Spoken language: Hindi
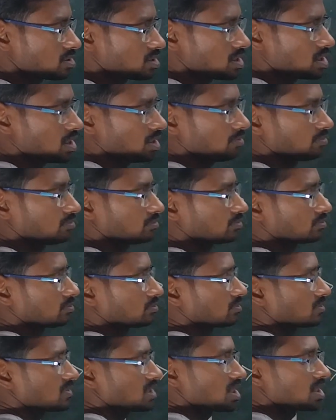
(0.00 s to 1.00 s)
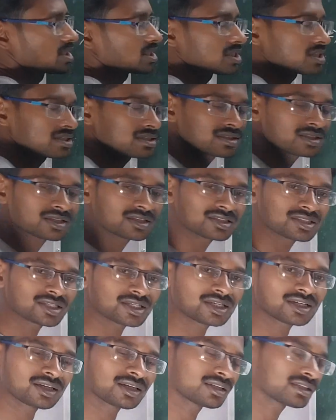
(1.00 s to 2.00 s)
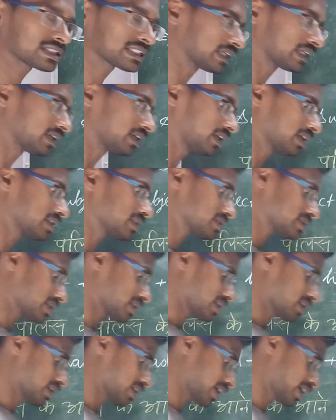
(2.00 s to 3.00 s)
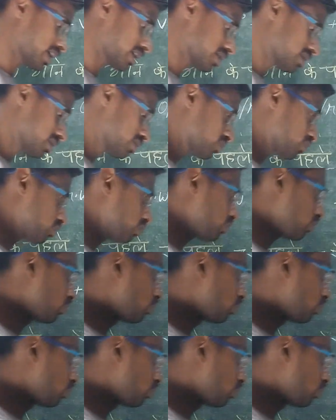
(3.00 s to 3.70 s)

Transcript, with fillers: ठीक इस तरह से अगर सेंटेंस आएगा तो